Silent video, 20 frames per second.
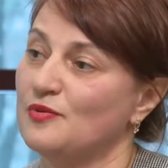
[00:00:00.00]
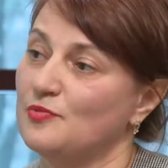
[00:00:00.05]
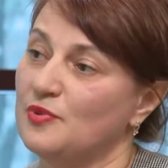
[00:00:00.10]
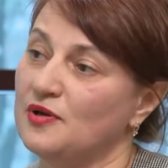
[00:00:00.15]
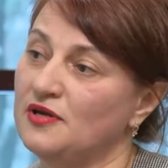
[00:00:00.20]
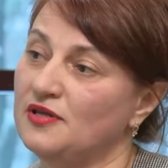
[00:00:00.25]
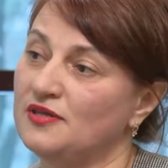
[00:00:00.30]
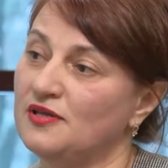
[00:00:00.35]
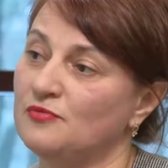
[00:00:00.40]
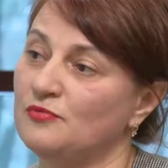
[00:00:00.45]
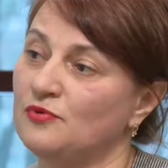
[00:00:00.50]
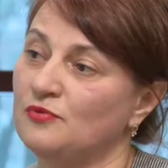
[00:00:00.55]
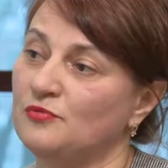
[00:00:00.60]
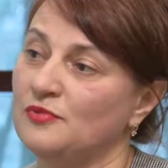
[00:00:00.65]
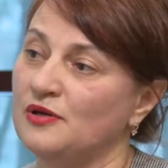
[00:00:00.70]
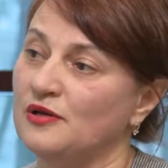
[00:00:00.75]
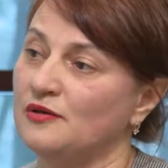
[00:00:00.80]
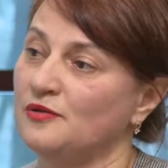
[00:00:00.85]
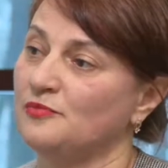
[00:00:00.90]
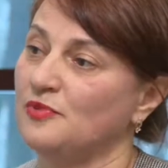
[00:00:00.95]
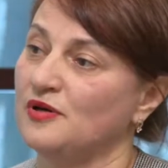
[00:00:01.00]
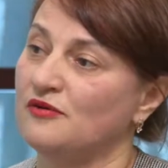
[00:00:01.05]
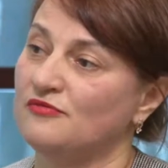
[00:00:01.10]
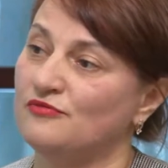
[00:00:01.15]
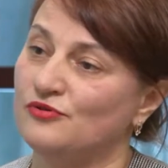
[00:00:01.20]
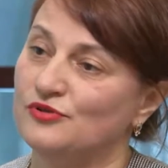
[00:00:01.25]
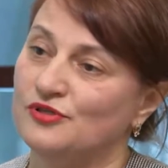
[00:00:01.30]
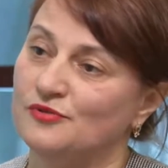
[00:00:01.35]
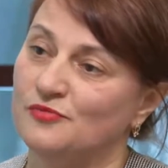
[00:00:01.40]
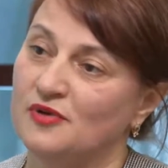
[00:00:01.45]
Поэтому мы
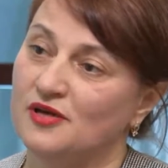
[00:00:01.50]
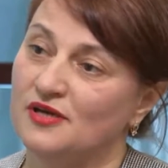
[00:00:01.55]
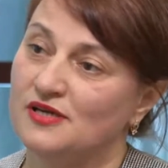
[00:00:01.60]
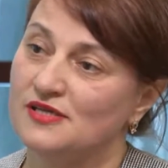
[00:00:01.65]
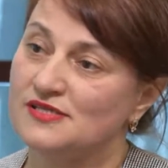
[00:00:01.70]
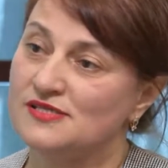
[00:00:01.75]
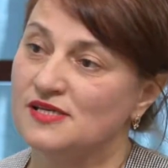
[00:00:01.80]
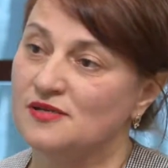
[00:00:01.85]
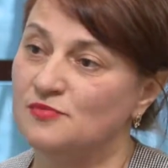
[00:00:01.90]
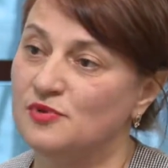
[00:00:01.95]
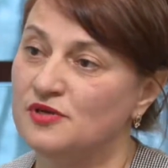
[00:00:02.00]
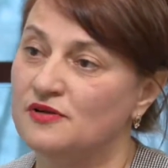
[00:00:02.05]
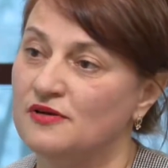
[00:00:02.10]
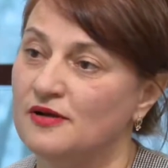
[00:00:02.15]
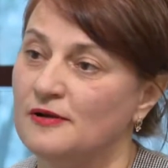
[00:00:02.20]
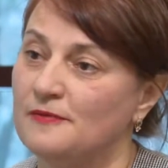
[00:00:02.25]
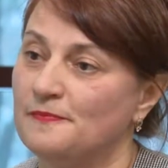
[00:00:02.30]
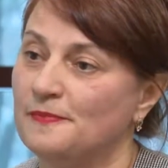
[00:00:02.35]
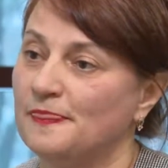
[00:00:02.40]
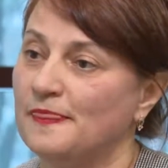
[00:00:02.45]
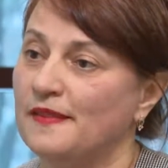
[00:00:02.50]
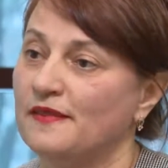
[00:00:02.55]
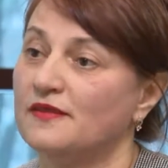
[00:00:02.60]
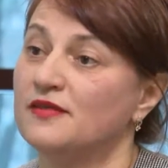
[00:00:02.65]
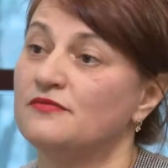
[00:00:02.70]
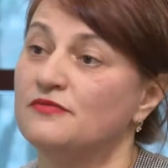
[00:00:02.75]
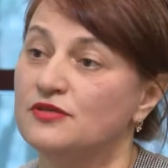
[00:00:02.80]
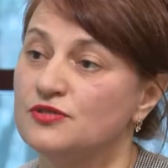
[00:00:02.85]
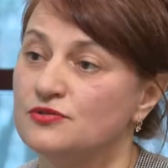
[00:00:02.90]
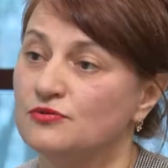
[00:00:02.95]
проводим забег
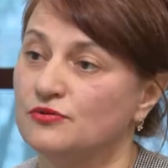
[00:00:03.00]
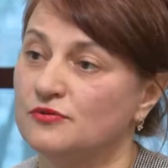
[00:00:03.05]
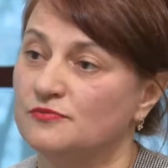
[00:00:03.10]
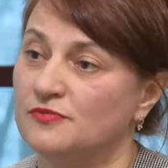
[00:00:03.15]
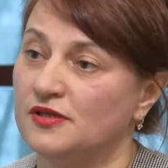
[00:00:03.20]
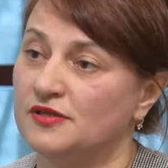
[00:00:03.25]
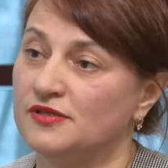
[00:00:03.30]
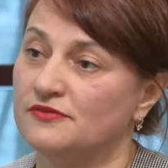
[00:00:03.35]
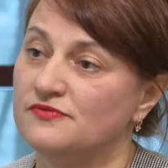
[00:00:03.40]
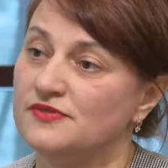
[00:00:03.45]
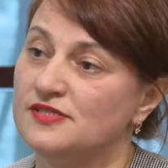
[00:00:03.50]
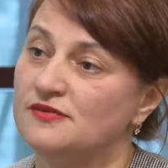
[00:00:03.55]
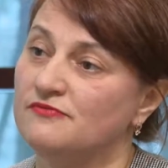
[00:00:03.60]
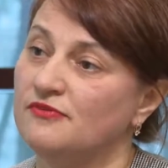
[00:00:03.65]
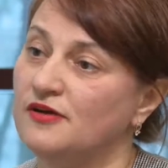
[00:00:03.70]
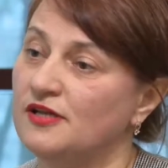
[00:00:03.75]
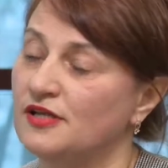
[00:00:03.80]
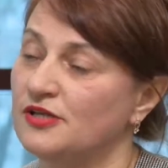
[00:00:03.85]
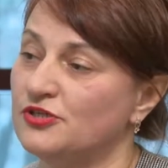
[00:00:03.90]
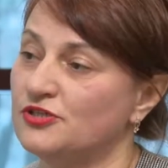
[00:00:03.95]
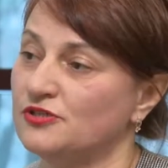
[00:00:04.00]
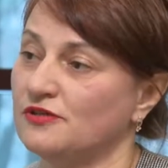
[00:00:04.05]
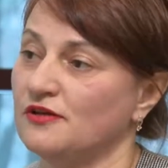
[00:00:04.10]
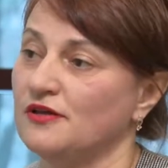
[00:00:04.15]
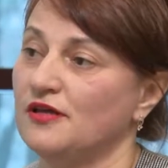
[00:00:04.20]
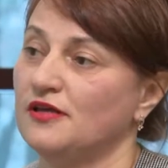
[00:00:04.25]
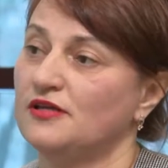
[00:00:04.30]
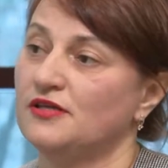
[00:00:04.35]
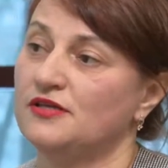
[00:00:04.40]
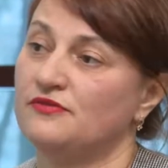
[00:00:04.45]
900 метров, символично.
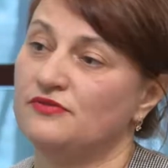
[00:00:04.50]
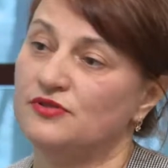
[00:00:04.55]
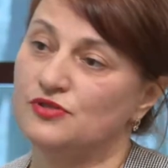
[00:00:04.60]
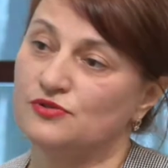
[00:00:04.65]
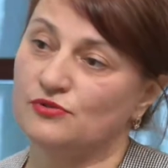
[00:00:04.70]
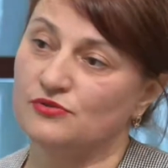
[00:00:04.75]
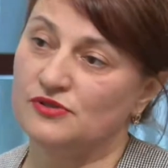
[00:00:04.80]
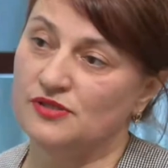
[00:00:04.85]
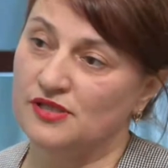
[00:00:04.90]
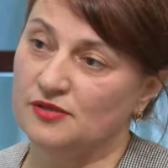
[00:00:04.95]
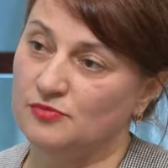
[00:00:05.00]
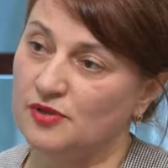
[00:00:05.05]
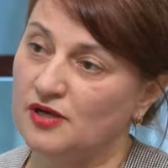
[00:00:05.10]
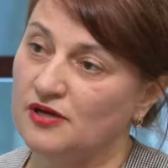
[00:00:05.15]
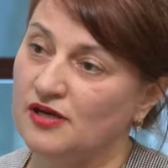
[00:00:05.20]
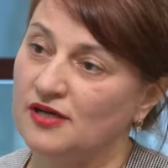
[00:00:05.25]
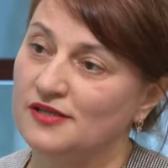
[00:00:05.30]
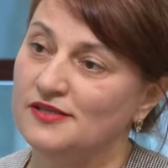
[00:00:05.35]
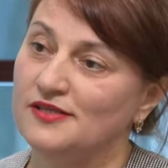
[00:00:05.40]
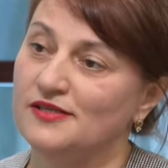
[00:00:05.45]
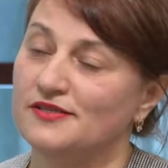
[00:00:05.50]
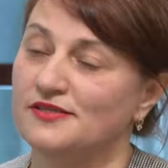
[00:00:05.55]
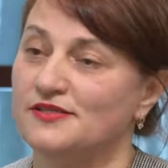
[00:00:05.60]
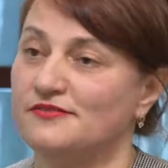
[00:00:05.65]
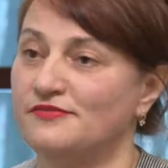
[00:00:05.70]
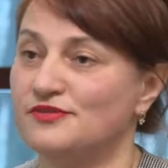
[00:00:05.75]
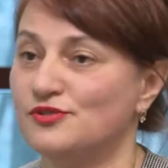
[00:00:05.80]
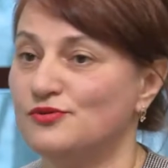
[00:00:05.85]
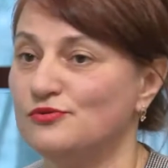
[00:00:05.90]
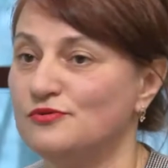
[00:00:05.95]
900 дней блокады,
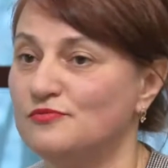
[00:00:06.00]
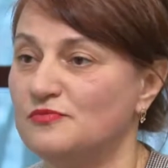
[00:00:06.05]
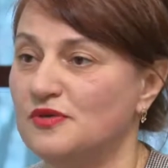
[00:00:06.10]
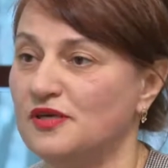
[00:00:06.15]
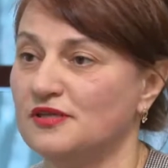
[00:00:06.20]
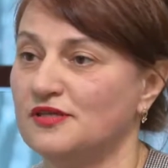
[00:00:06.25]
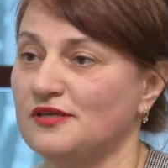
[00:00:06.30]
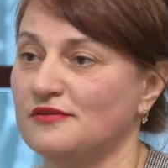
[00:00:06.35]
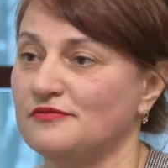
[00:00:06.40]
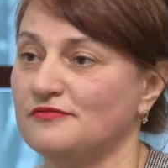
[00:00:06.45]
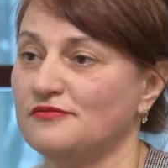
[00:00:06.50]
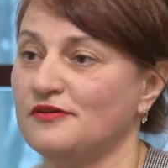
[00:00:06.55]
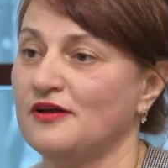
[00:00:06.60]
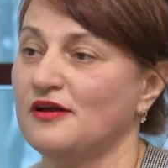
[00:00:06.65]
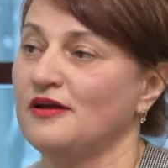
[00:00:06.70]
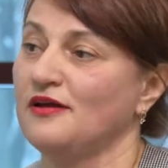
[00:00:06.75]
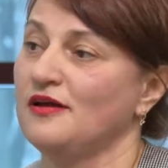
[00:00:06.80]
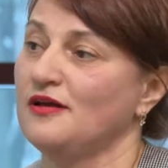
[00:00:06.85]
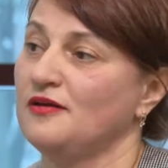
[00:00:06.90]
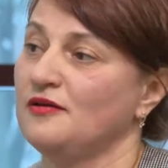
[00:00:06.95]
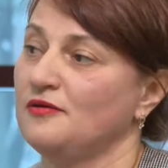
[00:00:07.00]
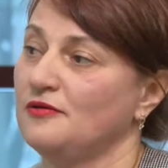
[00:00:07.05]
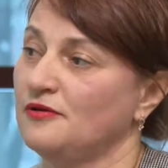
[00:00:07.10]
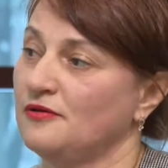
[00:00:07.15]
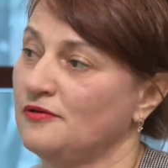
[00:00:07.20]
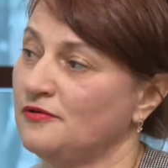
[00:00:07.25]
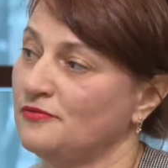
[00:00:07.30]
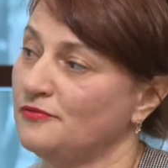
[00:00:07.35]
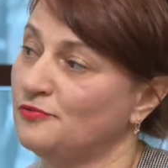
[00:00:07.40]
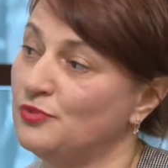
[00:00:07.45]
900 метров.
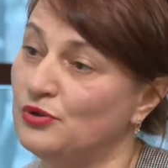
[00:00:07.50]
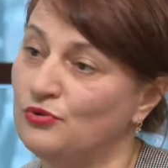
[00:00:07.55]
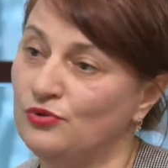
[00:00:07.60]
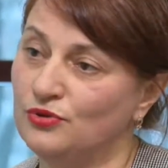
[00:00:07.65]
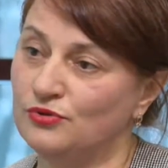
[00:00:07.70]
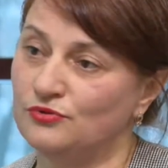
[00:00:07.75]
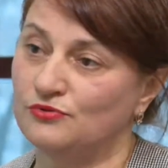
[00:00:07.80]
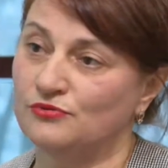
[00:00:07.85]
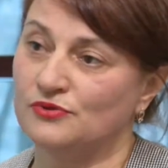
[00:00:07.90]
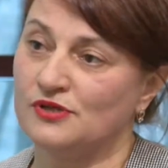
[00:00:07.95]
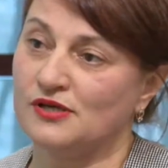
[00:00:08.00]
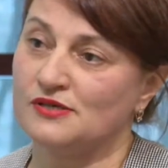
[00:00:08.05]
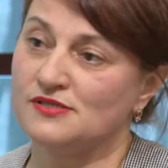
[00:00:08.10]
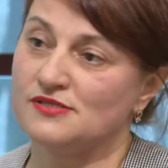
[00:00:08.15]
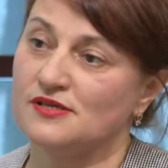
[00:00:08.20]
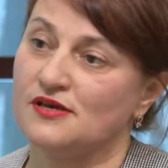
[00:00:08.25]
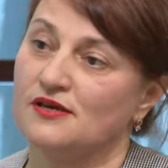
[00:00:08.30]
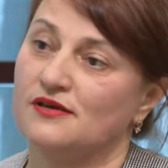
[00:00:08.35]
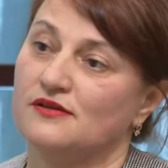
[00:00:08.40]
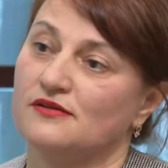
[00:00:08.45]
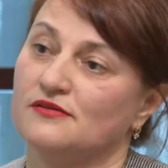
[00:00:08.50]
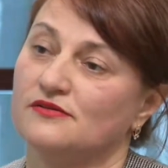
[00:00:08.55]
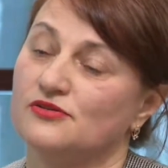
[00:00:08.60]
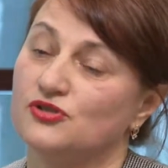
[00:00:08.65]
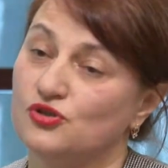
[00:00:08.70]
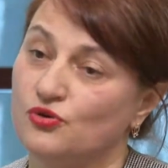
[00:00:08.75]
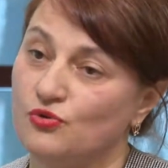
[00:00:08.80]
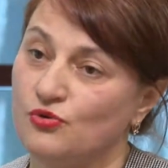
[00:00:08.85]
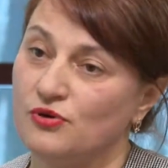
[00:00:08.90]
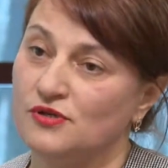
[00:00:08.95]
Э, бегут у нас
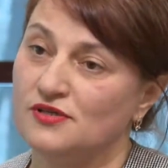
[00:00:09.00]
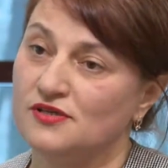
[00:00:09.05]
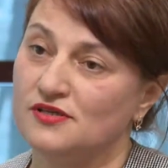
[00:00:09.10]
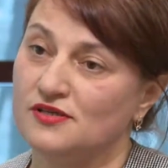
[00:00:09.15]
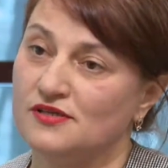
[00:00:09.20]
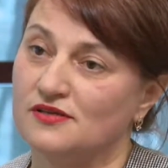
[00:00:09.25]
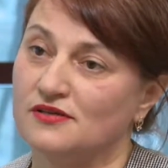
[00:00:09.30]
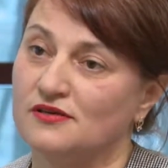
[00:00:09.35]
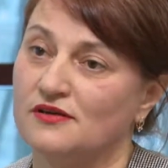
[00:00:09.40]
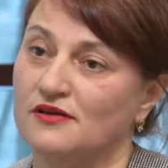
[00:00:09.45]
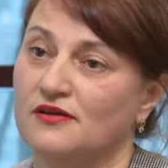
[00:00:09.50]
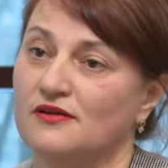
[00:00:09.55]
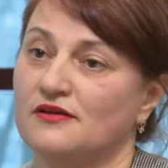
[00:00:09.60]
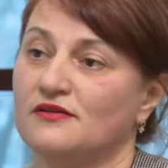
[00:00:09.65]
школьники